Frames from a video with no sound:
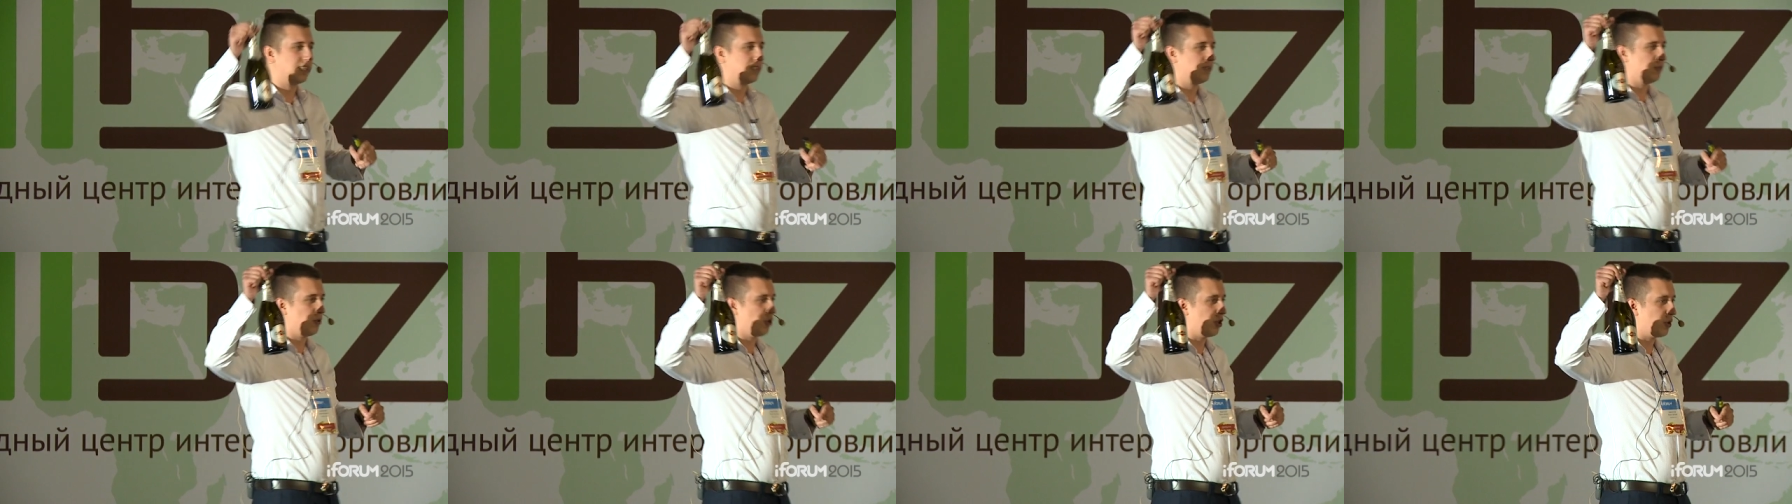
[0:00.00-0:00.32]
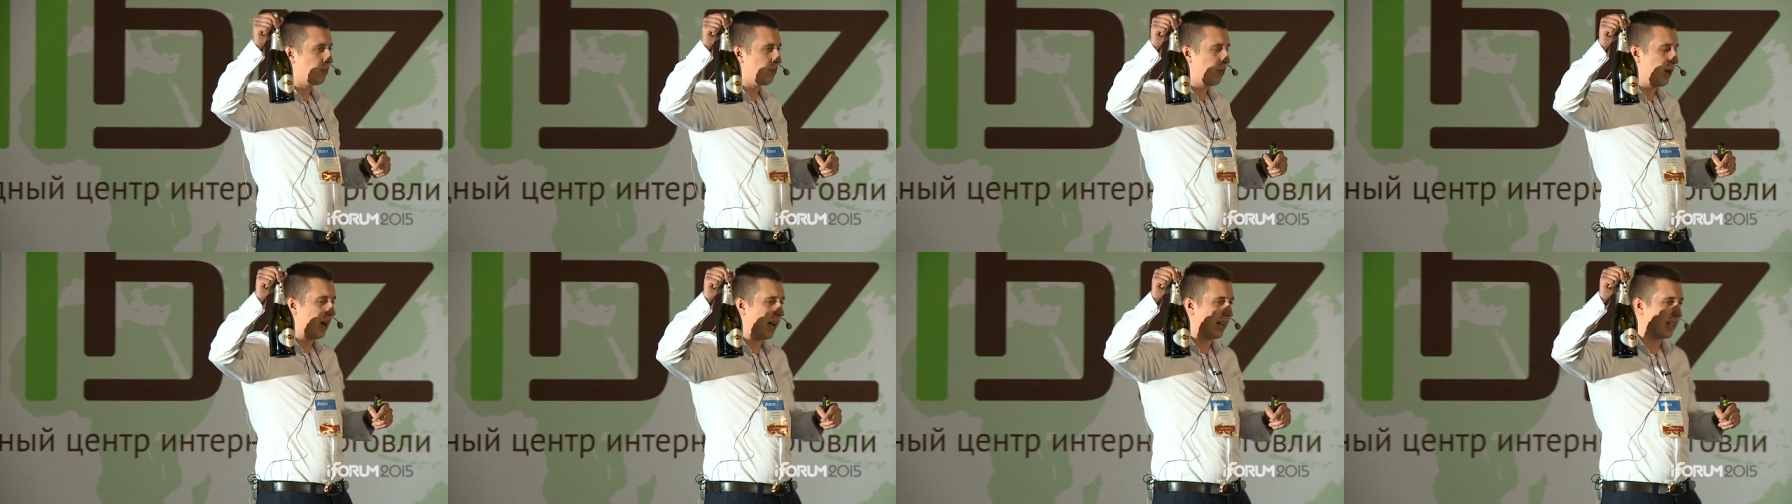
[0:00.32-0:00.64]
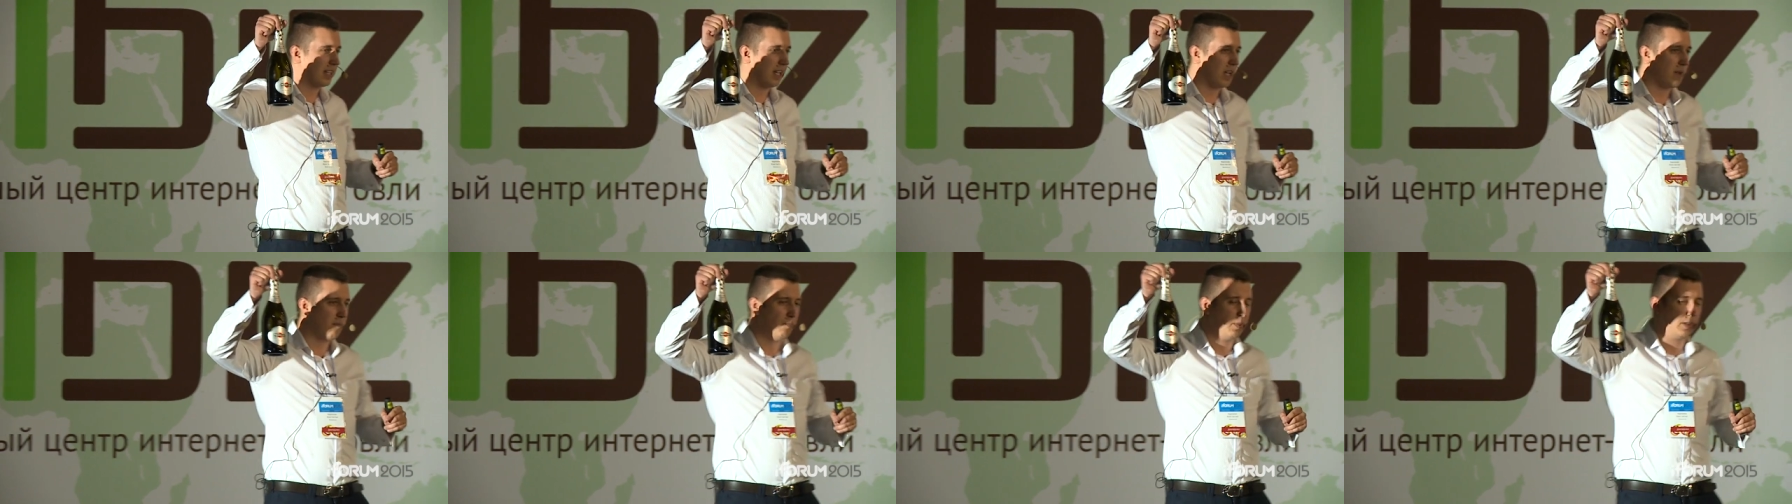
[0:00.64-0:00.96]
целует
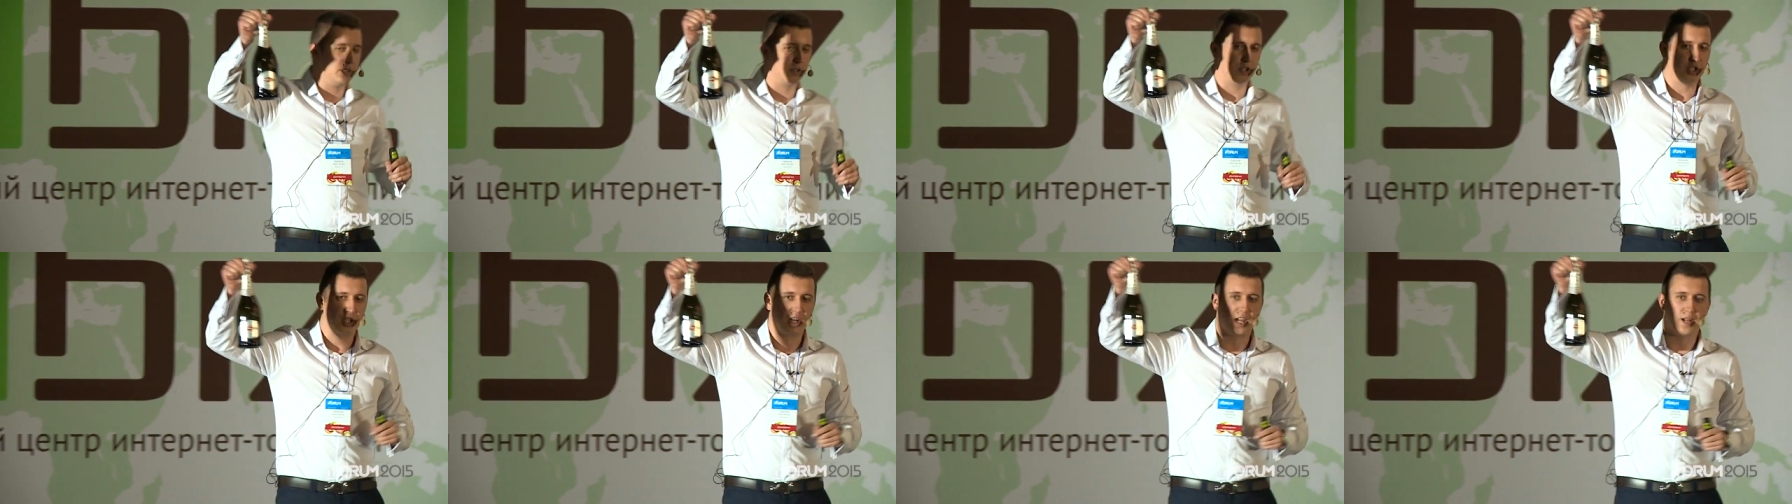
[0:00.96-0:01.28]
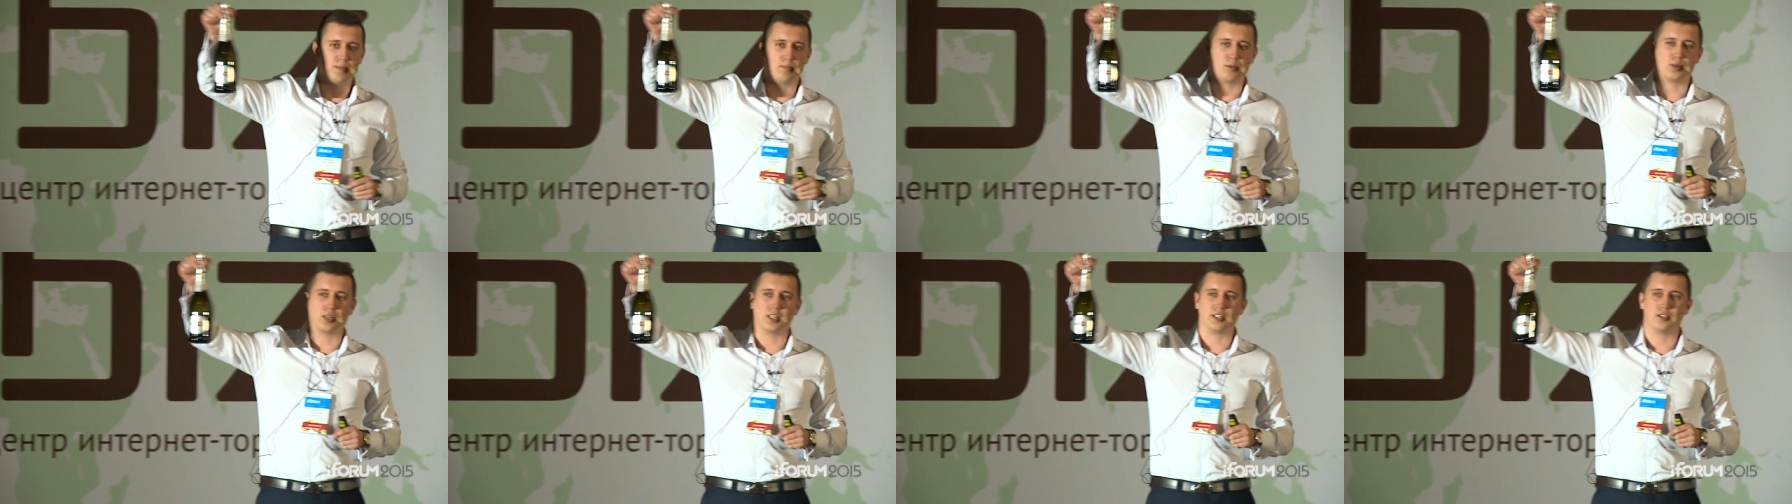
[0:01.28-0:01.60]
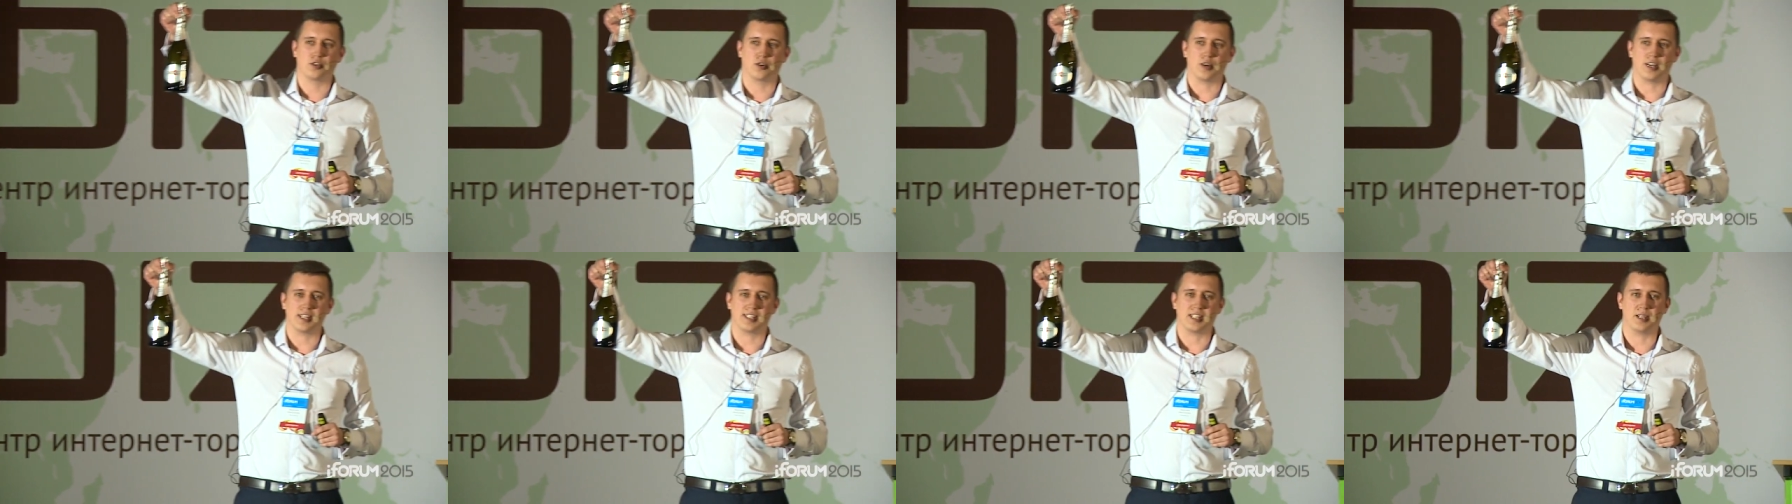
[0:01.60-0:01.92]
парня, получает
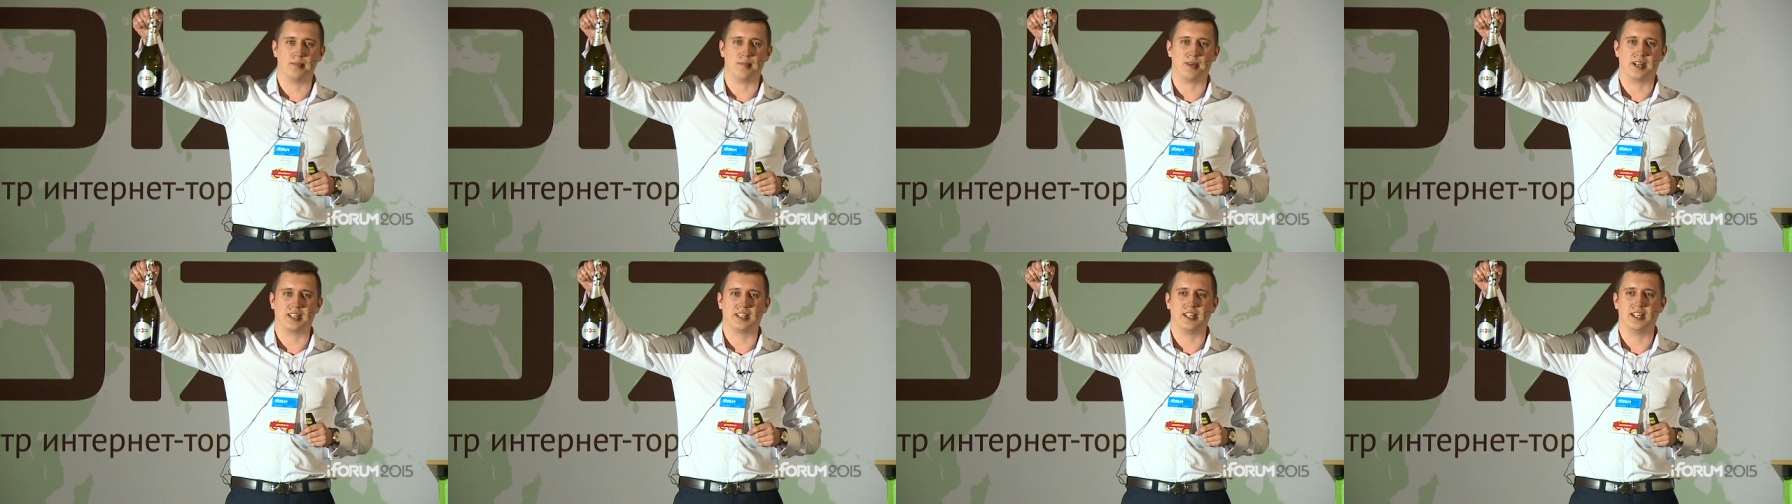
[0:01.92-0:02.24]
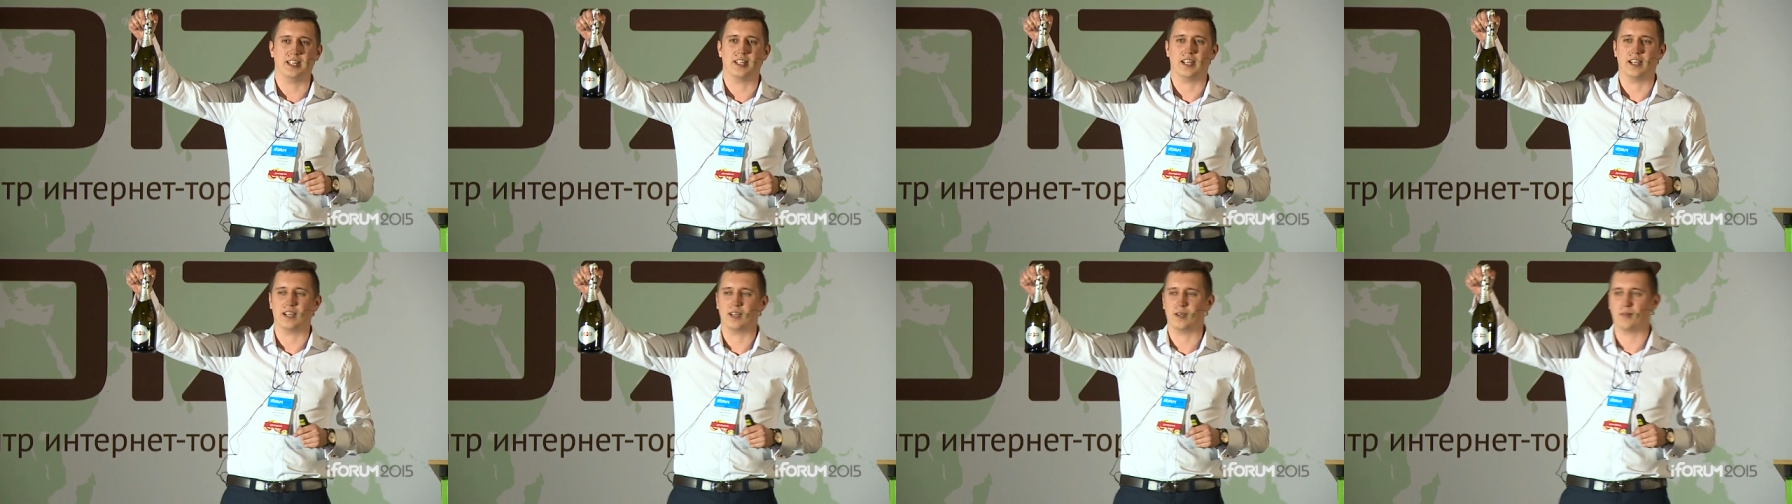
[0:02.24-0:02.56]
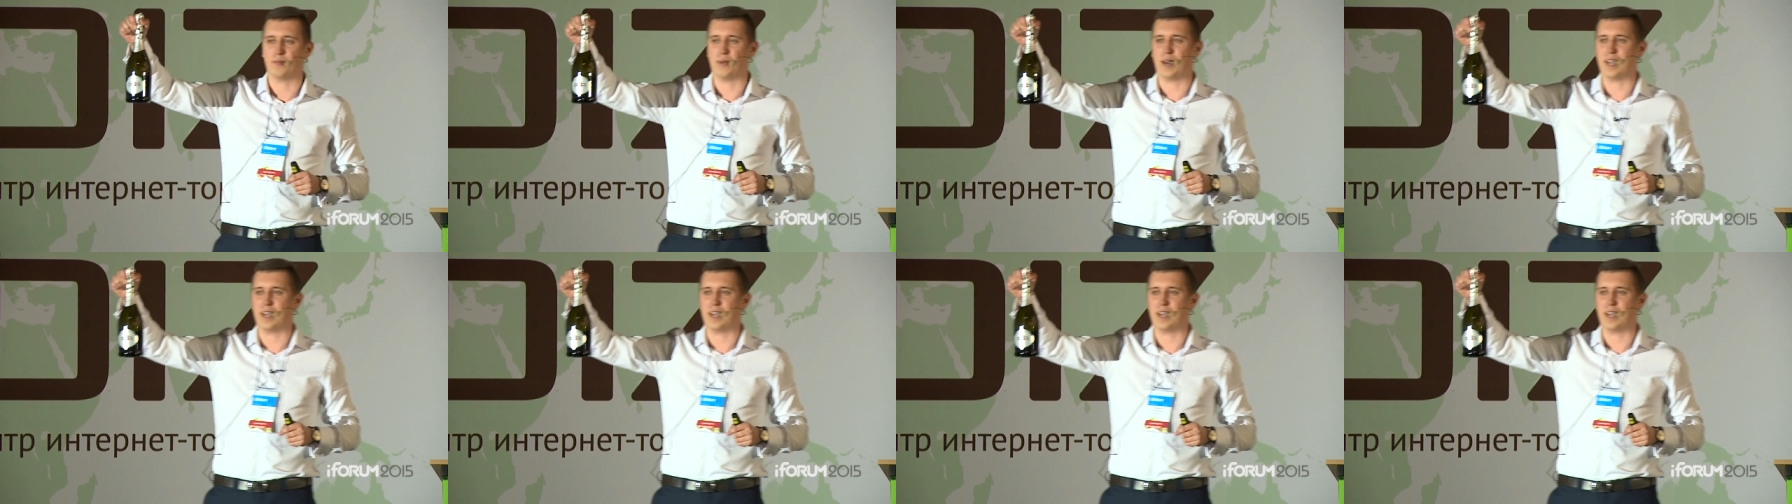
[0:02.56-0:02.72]
бутылку Асти Мартини.